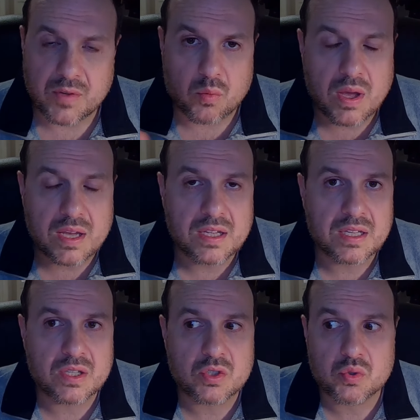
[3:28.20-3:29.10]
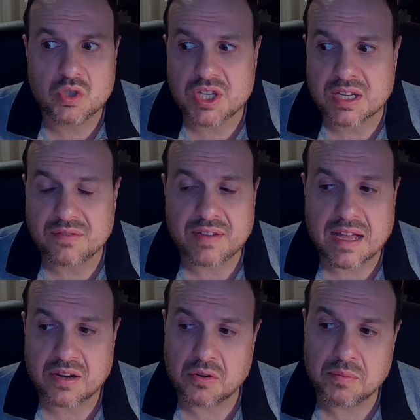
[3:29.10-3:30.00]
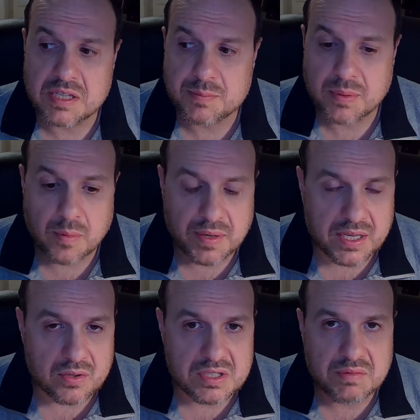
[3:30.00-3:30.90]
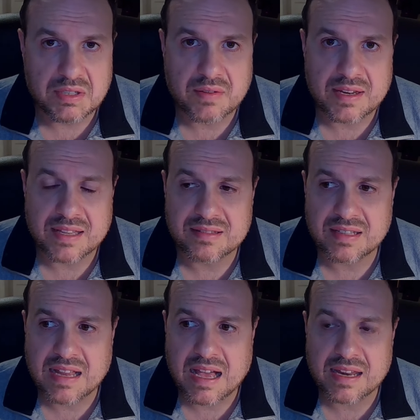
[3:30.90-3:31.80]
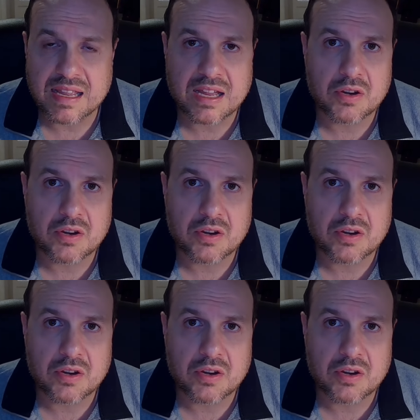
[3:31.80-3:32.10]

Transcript: Qua, eh, sui check VAR non mi esprimo perché non si vedeva niente in aria,